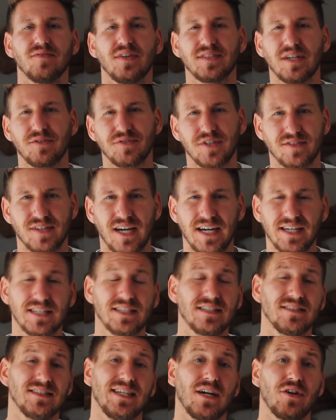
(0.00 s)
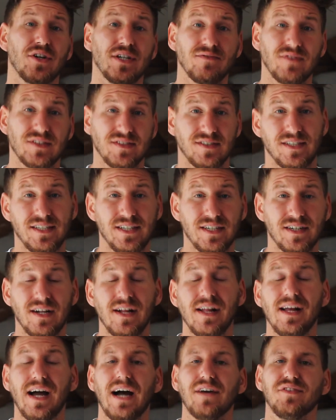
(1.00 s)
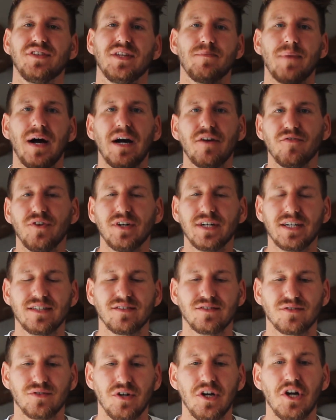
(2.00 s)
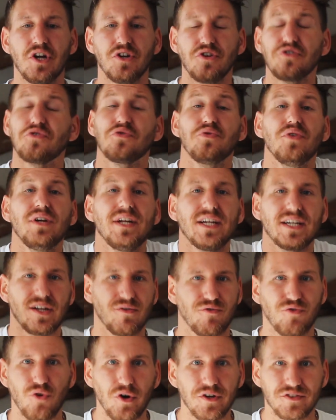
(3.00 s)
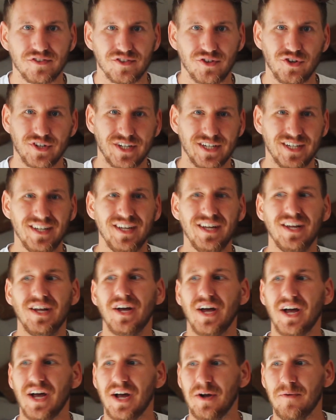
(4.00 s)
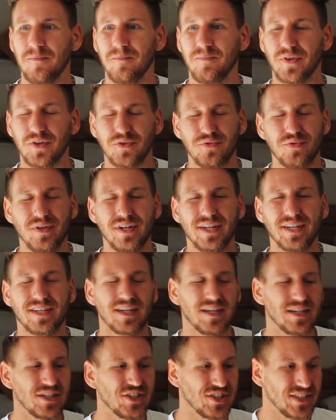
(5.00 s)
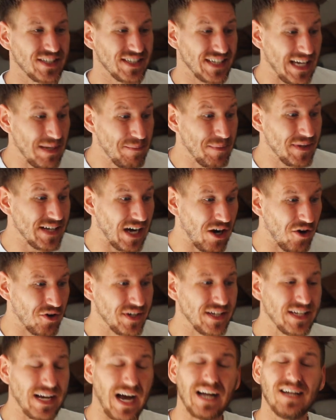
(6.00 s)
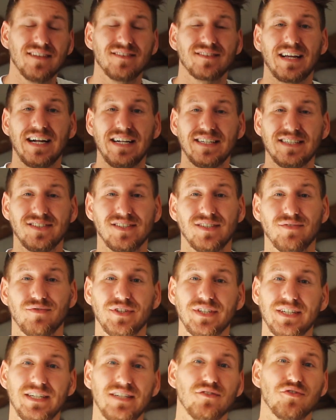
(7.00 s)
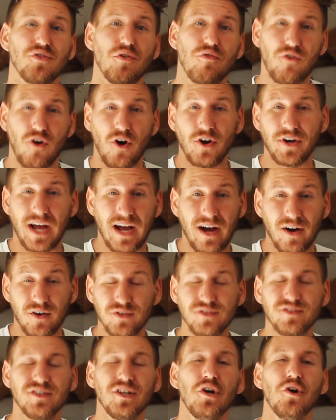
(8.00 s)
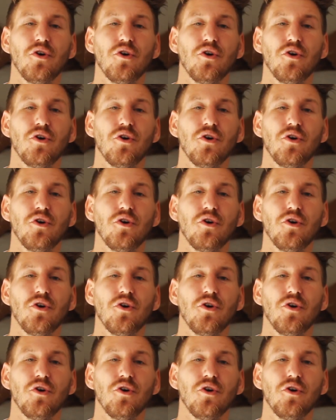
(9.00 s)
was auf der Seite, das ich auch investiere. Also ich mache wirklich so natürlich eine Vorsorge. Ähm, natürlich gebe ich auch nicht alles Geld, das ich verdiene, sofort aus